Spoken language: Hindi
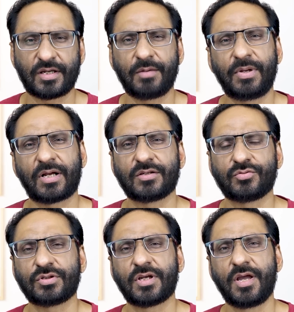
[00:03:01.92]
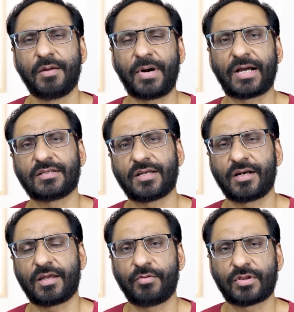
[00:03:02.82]
चाहिए बिलखसूस
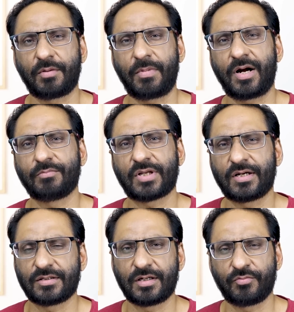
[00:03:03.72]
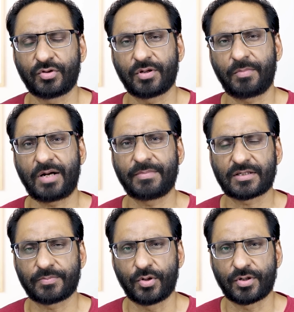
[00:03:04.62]
पाकिस्तान के वो तमाम ताजर वो तमाम
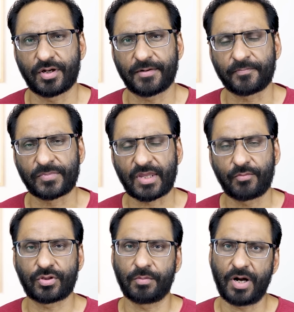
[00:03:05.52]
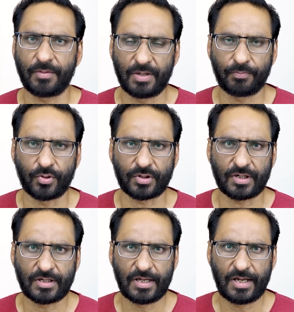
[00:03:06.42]
एक्सपोर्टर वो तमाम इम्पोर्टर